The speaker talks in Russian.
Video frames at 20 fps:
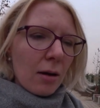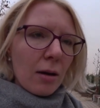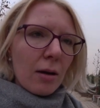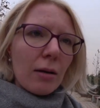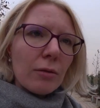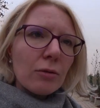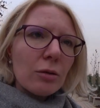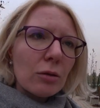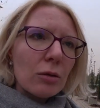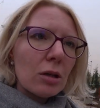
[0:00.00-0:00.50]

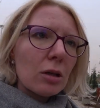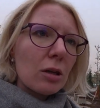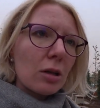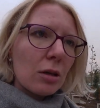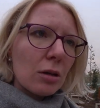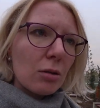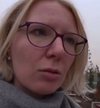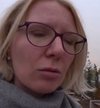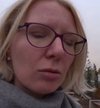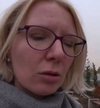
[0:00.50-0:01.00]
э, в других
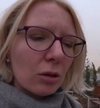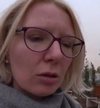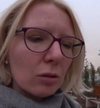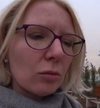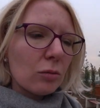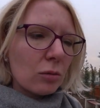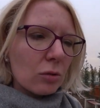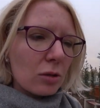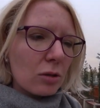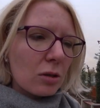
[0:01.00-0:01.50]
регионах
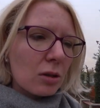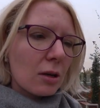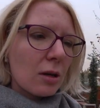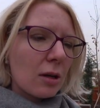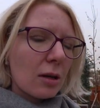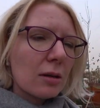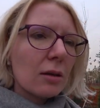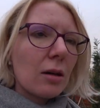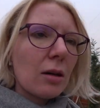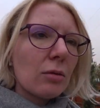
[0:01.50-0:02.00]
Турции,
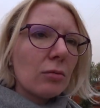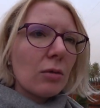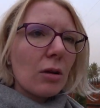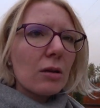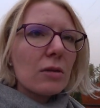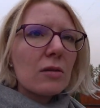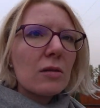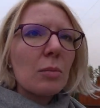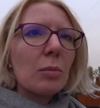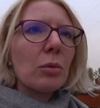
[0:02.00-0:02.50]
когда у
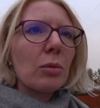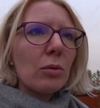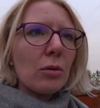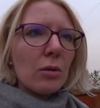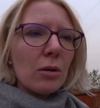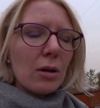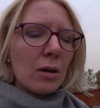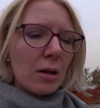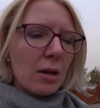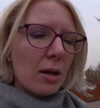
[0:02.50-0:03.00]
нас
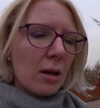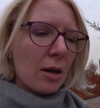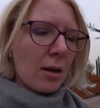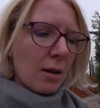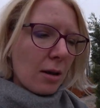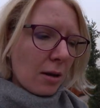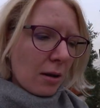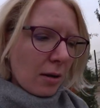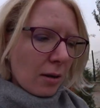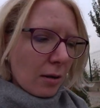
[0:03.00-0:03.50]
тепло,
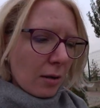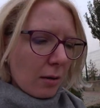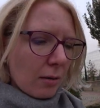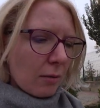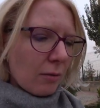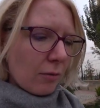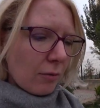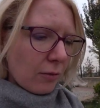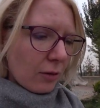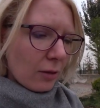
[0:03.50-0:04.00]

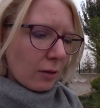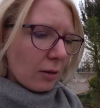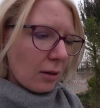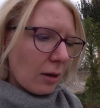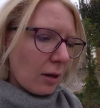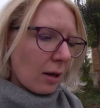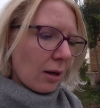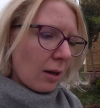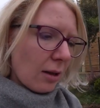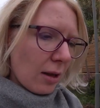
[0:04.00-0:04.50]

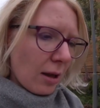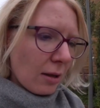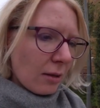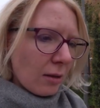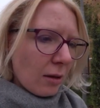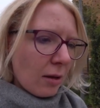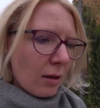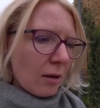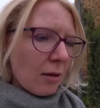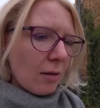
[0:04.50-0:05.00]
в
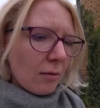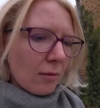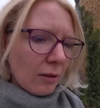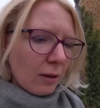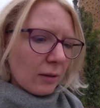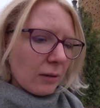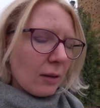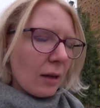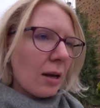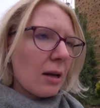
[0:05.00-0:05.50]
Алане и в
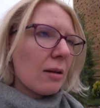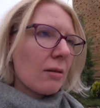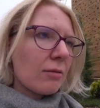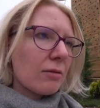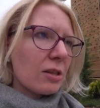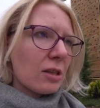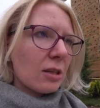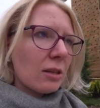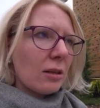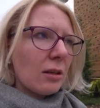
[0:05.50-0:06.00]
Анталии
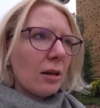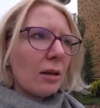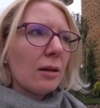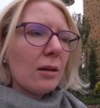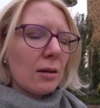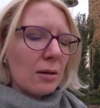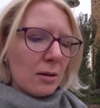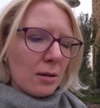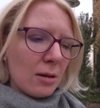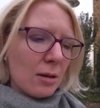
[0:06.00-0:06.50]

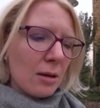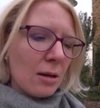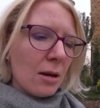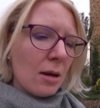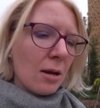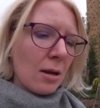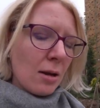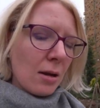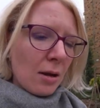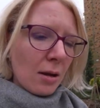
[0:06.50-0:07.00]
всегда,
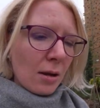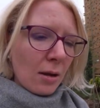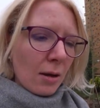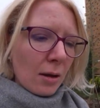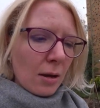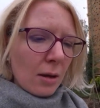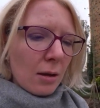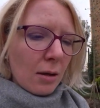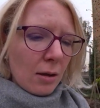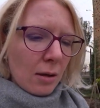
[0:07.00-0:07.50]

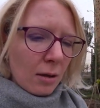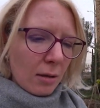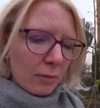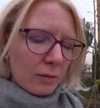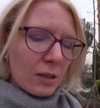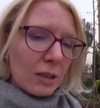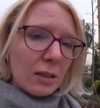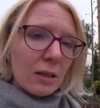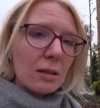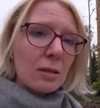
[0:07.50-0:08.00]

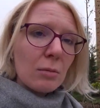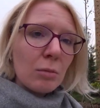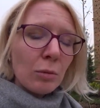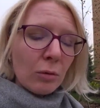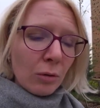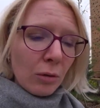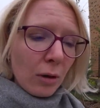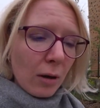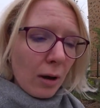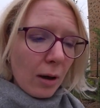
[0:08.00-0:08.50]
всегда
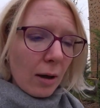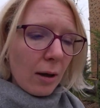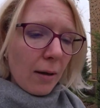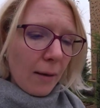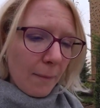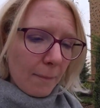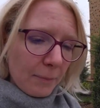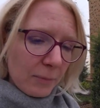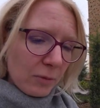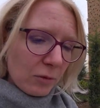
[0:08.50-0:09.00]
тепло,
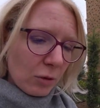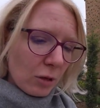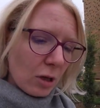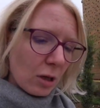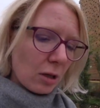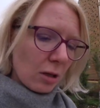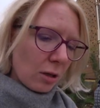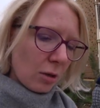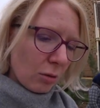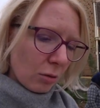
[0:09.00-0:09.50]
а в
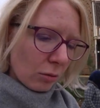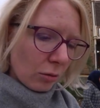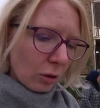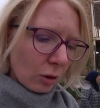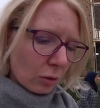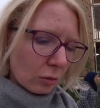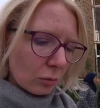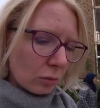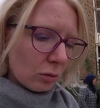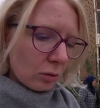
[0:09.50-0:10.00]
других
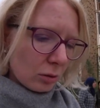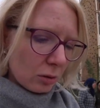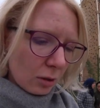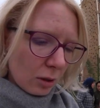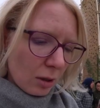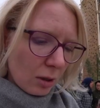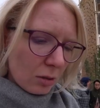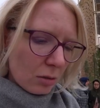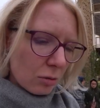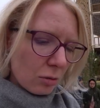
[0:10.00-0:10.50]
регионах
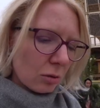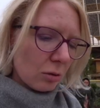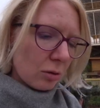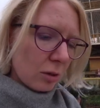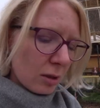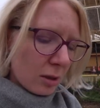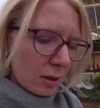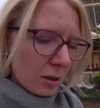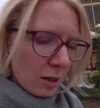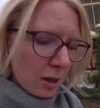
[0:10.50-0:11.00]
Турции идет
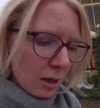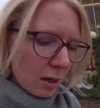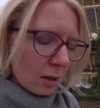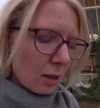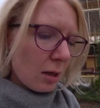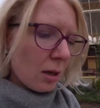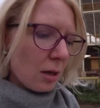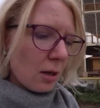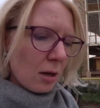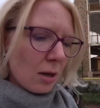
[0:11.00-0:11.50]

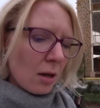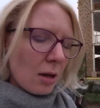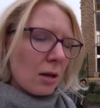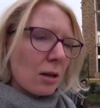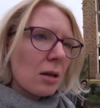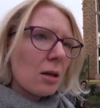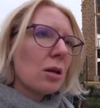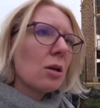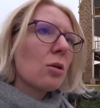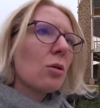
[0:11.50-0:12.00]
снег
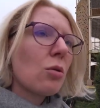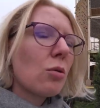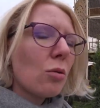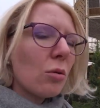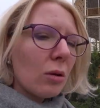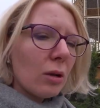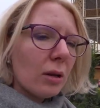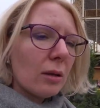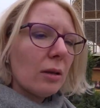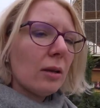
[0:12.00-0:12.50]
и
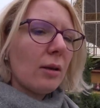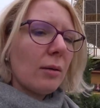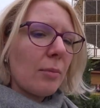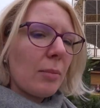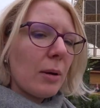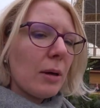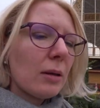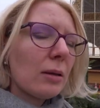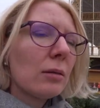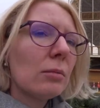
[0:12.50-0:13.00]
холодно.
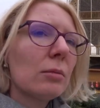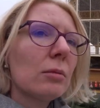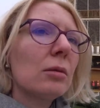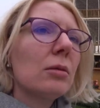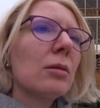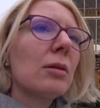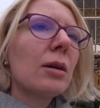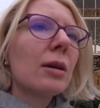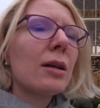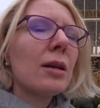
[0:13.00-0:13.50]

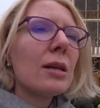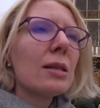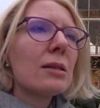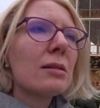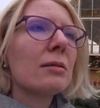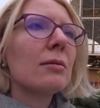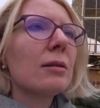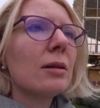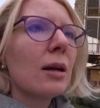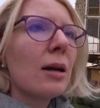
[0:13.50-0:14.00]
Поэтому,
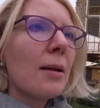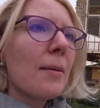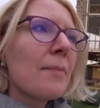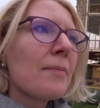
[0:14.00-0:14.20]
если вы,